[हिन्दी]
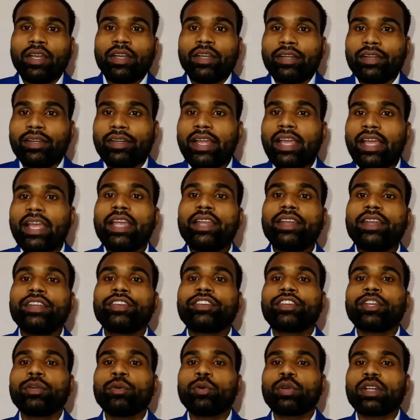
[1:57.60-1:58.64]
नए
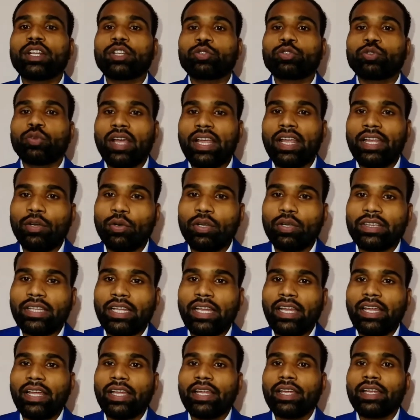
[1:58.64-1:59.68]
डिस्ट्रीब्यूटर ज्वाइन होते
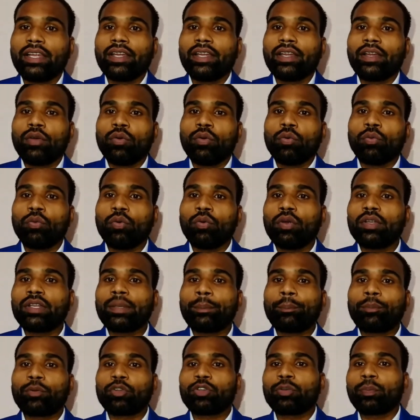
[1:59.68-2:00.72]
हैं वो
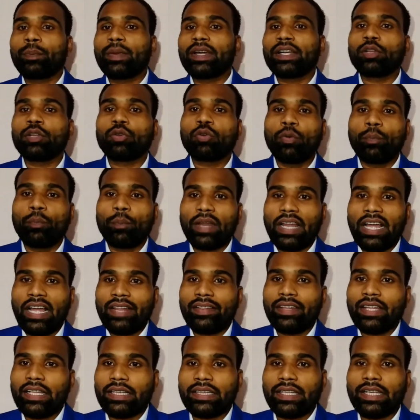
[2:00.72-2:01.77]
जब प्रोस्पेक्ट को प्लान
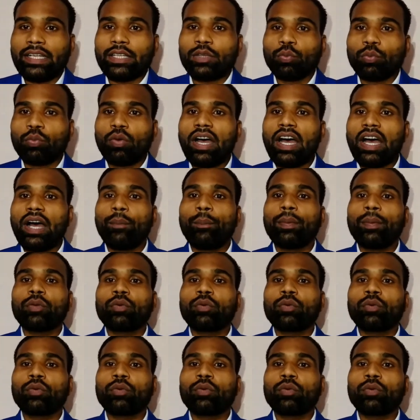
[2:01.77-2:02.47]
देते हैं तो वहां पर